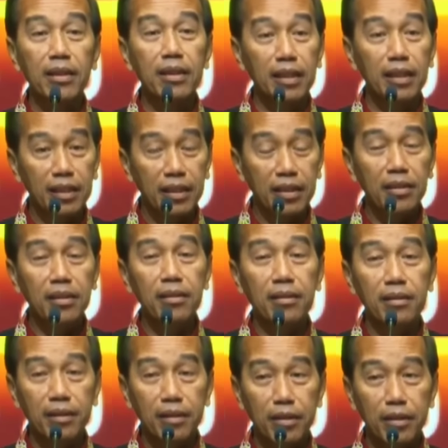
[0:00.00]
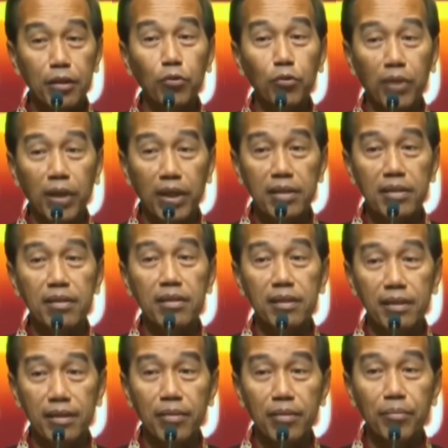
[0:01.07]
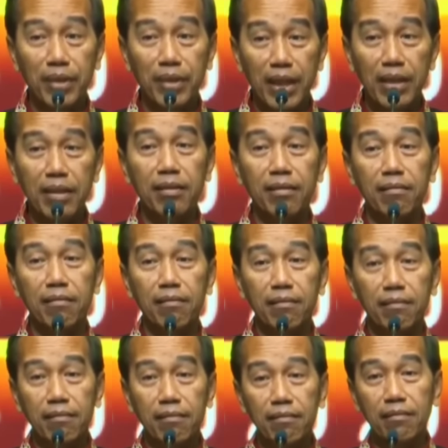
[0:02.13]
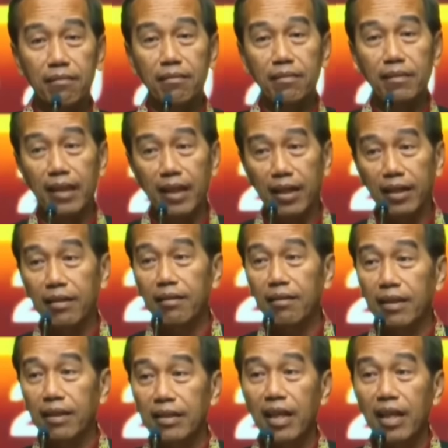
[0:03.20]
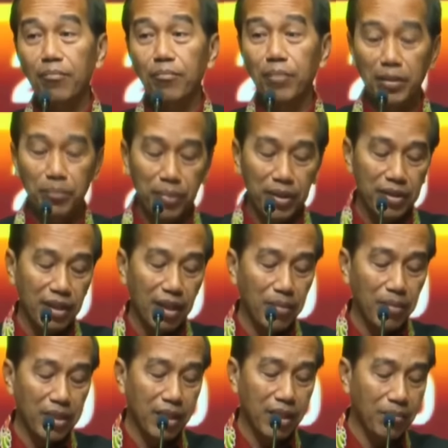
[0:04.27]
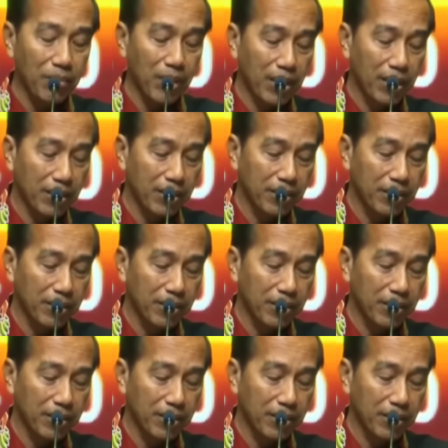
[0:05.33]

Ini tugas berat yang kita emban bersama-sama.